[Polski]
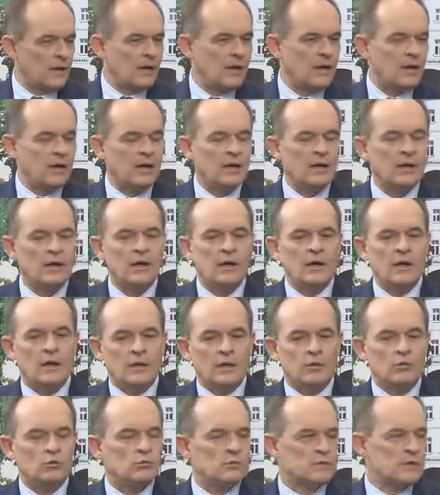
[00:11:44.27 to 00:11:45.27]
A
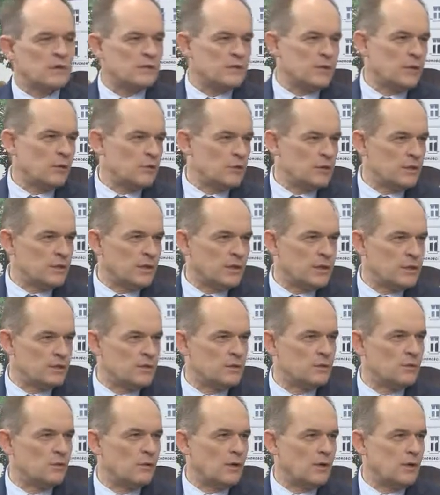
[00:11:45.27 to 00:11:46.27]
tu zdarzały się takie
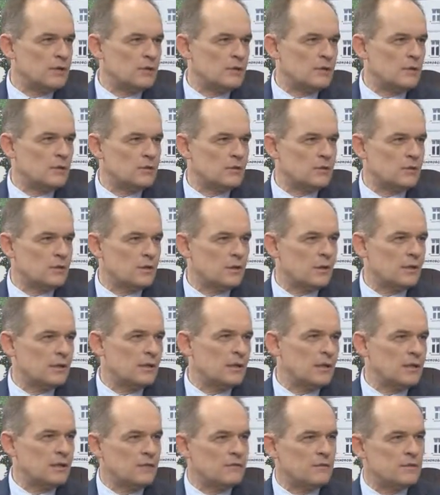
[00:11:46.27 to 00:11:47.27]
sytuacje, że
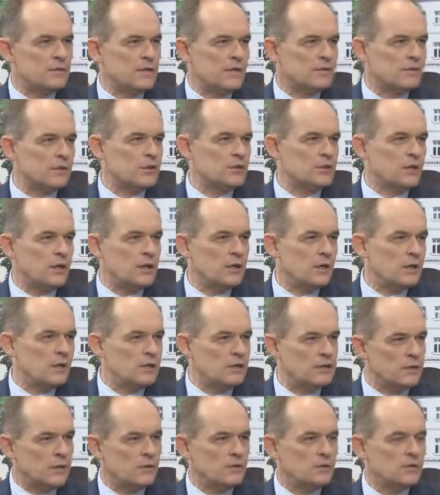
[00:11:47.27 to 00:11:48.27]
na te wystawki
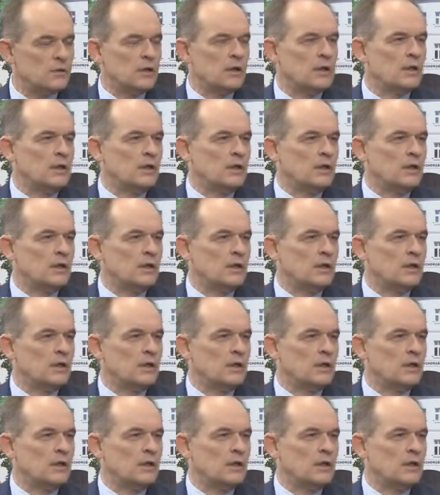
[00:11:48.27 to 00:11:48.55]
czaili się